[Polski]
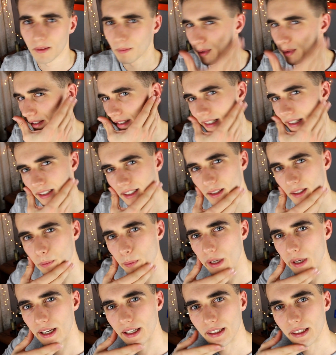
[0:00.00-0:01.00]
przecież jest
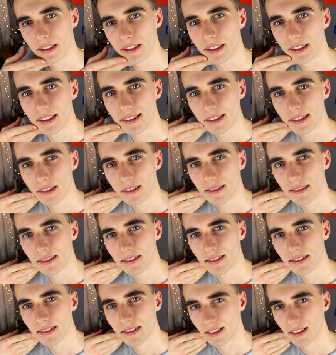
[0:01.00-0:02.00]
pięknie.
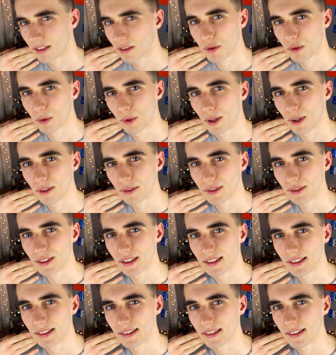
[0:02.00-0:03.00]
Jest
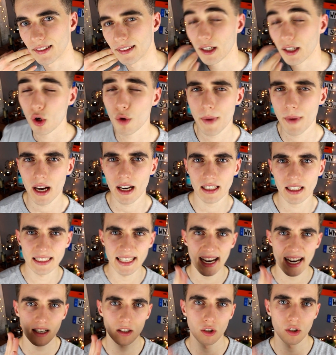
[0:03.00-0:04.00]
cudownie. Nie lubię,
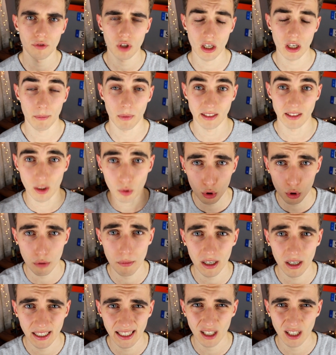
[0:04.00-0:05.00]
jak dziewczyna ma za dużo
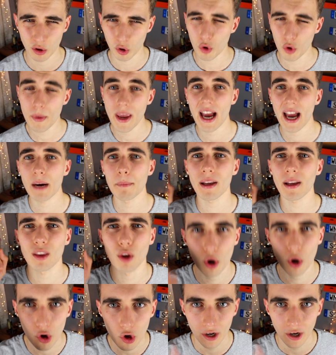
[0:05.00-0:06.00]
makijażu, lubię jak ma
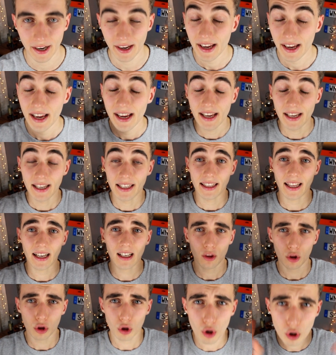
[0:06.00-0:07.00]
trochę.
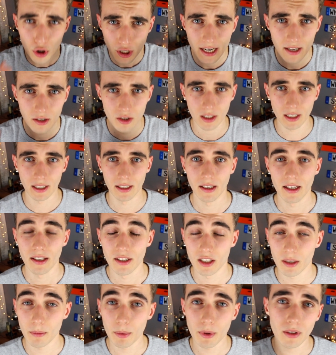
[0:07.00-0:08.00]
Tak troszeczkę,
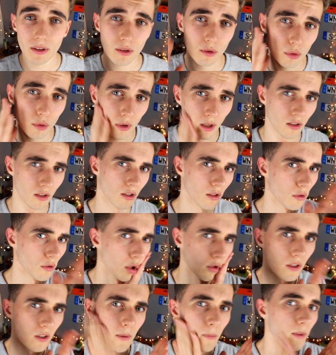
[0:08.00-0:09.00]
żeby tutaj sobie
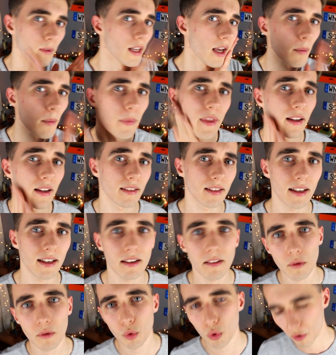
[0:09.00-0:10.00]
coś tam jedne
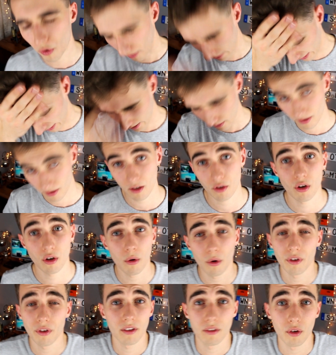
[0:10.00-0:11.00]
se, tu se na
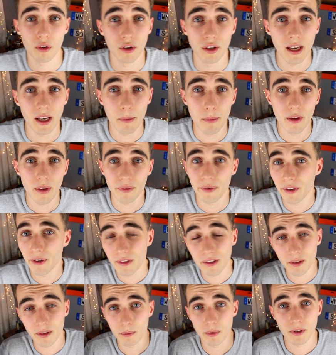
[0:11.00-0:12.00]
czoło se coś jedne,
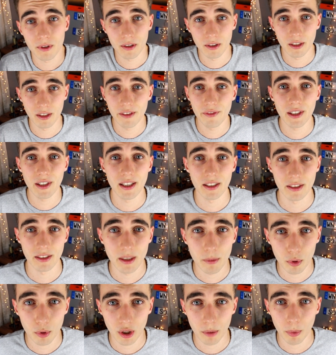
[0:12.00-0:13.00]
wszyscy są szczęśliwi,
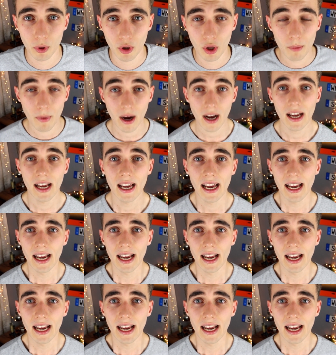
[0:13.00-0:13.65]
każdemu się podoba